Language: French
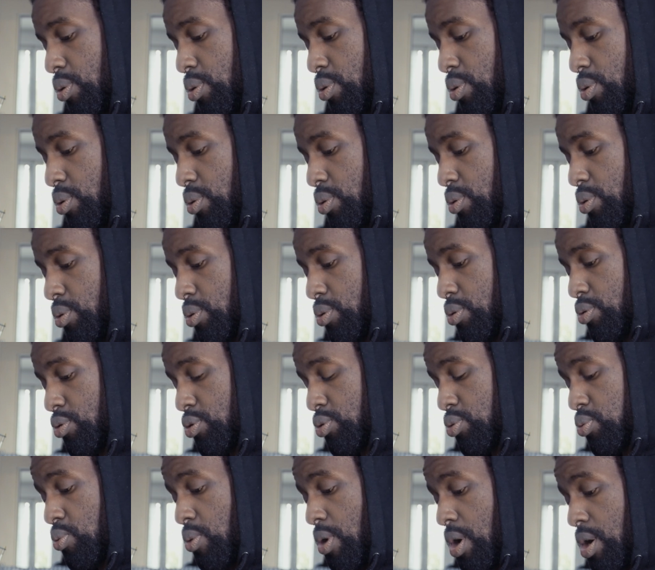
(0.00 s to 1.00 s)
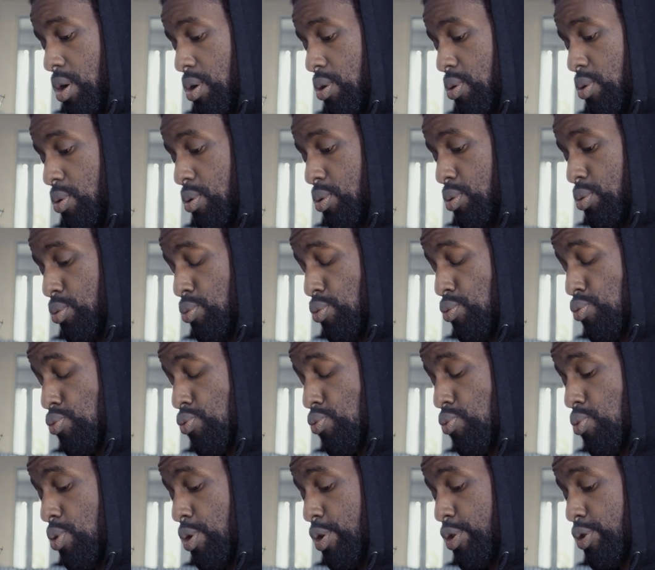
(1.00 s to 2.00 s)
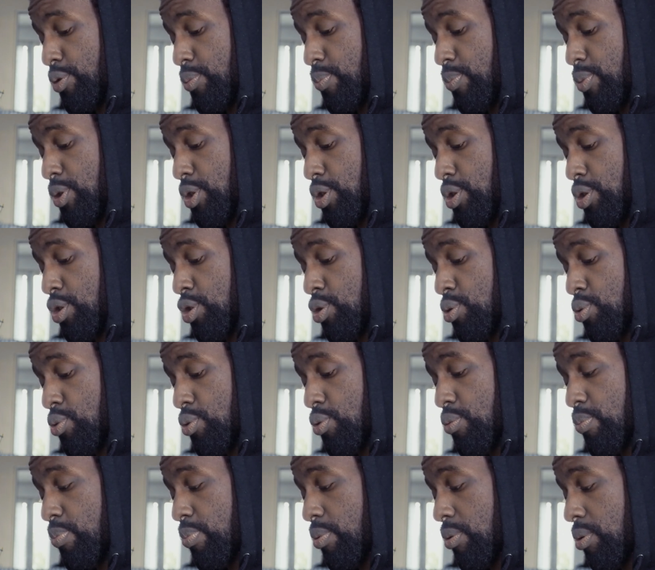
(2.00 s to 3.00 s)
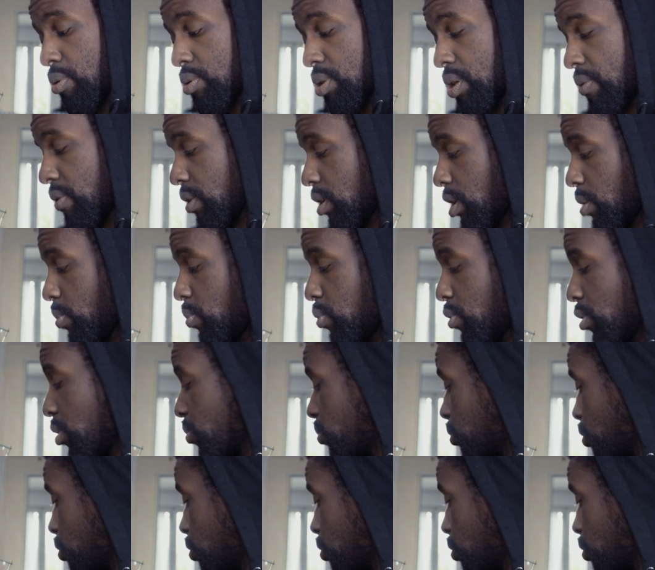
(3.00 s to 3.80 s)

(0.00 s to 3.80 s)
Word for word: Euh, soit en USB, je pense, avec un power